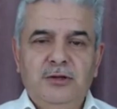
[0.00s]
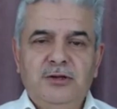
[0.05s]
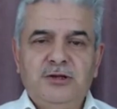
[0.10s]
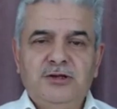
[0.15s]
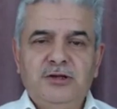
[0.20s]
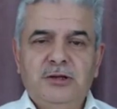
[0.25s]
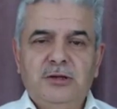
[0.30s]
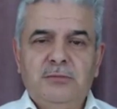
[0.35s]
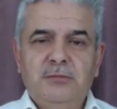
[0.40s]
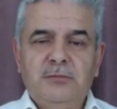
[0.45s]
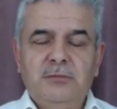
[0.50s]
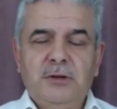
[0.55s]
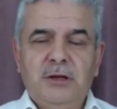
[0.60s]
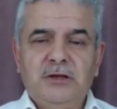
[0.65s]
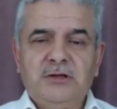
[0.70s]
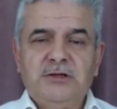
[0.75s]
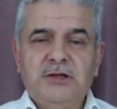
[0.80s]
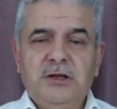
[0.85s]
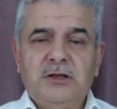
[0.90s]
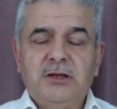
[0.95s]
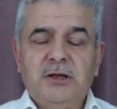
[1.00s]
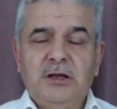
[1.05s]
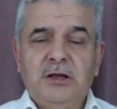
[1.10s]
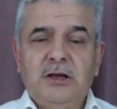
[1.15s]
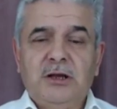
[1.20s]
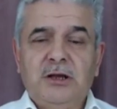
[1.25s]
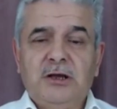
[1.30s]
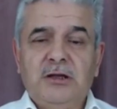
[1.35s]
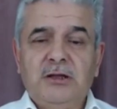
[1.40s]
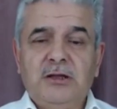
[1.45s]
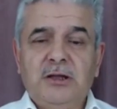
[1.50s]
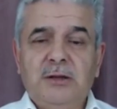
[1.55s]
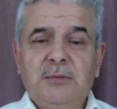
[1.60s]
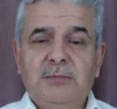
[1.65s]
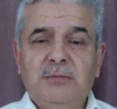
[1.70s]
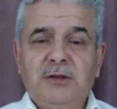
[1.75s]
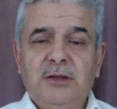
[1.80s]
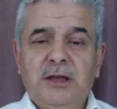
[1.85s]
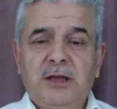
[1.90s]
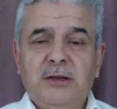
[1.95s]
Onun için Hz.
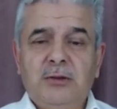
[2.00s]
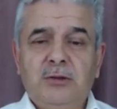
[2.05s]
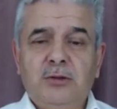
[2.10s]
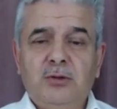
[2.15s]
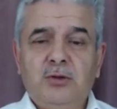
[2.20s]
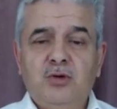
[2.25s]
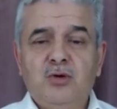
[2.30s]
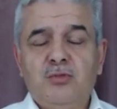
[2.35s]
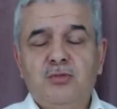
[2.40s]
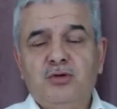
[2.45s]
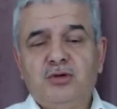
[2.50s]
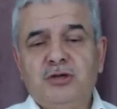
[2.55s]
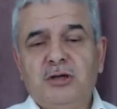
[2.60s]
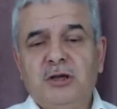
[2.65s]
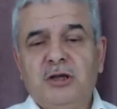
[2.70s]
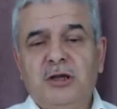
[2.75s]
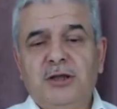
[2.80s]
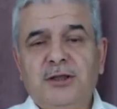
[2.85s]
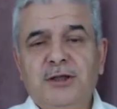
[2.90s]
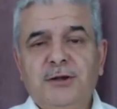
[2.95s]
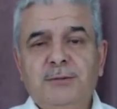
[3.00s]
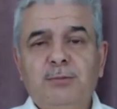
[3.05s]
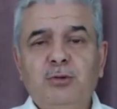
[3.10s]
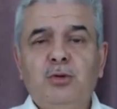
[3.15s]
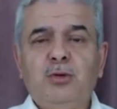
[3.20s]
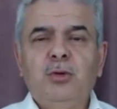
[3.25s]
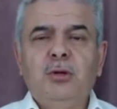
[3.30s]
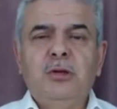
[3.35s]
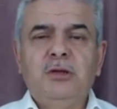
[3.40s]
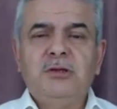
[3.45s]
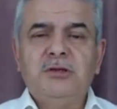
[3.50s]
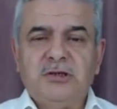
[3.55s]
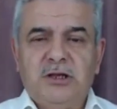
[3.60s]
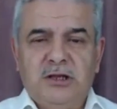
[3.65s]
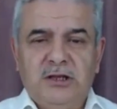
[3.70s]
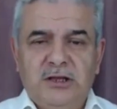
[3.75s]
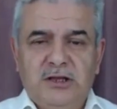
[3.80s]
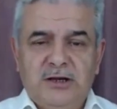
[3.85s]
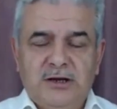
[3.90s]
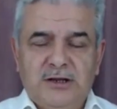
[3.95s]
Adem'den günümüze kadar bütün
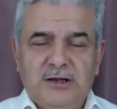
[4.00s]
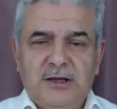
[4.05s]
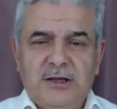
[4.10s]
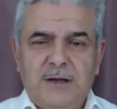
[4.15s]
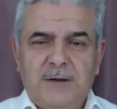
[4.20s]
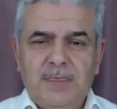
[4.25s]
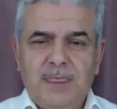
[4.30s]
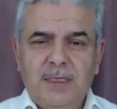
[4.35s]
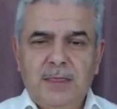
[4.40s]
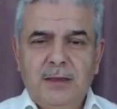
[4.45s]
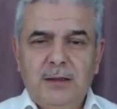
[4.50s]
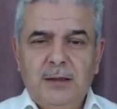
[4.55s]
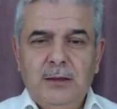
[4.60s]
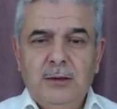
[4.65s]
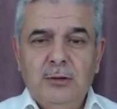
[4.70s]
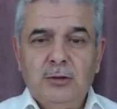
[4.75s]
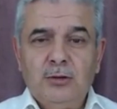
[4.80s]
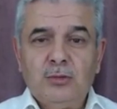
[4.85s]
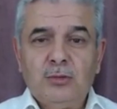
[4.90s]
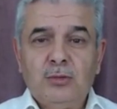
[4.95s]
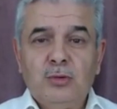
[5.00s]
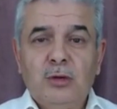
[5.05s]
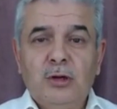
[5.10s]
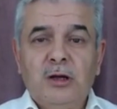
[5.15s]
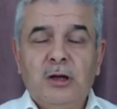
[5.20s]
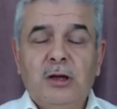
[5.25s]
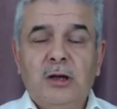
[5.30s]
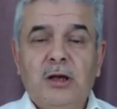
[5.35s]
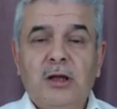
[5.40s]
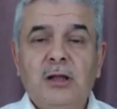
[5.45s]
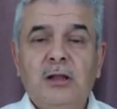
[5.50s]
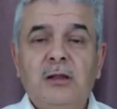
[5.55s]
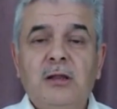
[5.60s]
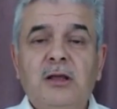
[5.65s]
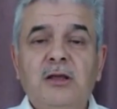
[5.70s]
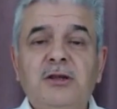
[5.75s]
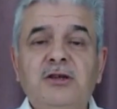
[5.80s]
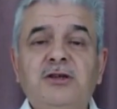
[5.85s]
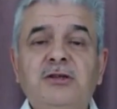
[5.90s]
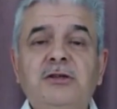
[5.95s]
insanlarda
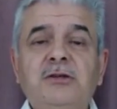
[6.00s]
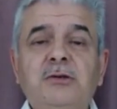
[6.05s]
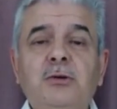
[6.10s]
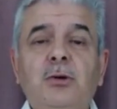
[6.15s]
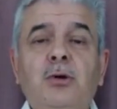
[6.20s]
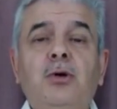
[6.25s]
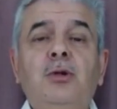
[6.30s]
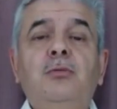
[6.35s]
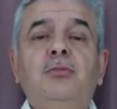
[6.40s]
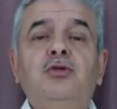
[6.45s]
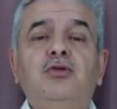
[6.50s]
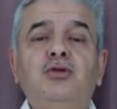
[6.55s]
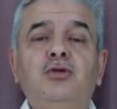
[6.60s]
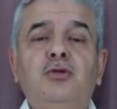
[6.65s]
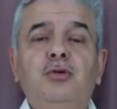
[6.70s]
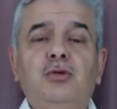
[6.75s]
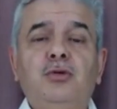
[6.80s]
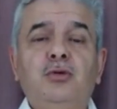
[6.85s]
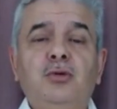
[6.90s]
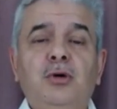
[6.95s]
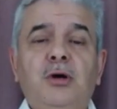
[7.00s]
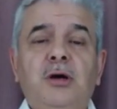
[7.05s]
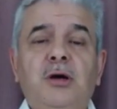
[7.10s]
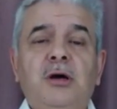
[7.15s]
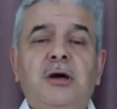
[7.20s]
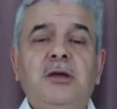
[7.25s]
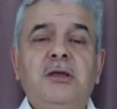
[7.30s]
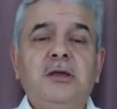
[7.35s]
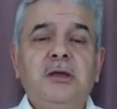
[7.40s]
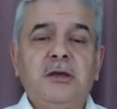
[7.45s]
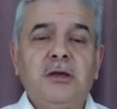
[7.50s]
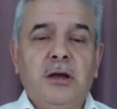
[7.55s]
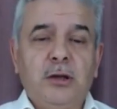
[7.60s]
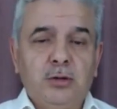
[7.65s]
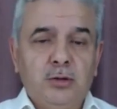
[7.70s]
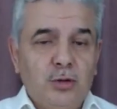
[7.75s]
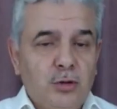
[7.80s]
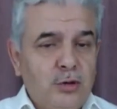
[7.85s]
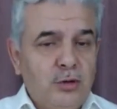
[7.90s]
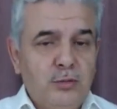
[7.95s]
dua anlayışı olmuştur. Dua
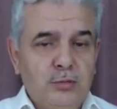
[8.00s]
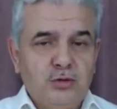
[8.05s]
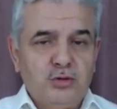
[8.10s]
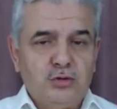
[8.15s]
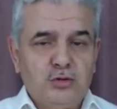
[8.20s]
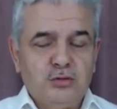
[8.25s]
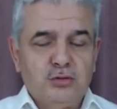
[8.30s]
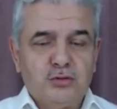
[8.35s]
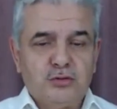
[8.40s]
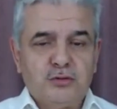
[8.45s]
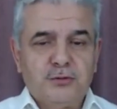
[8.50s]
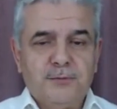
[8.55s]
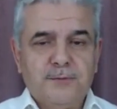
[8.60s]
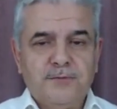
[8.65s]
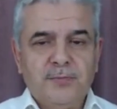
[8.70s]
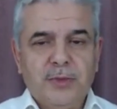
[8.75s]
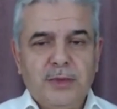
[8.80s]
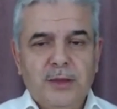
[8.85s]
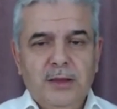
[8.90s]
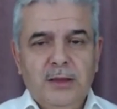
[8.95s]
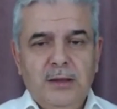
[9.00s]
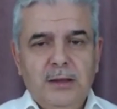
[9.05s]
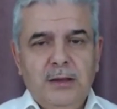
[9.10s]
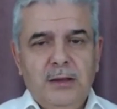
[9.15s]
hakikati olmuştur.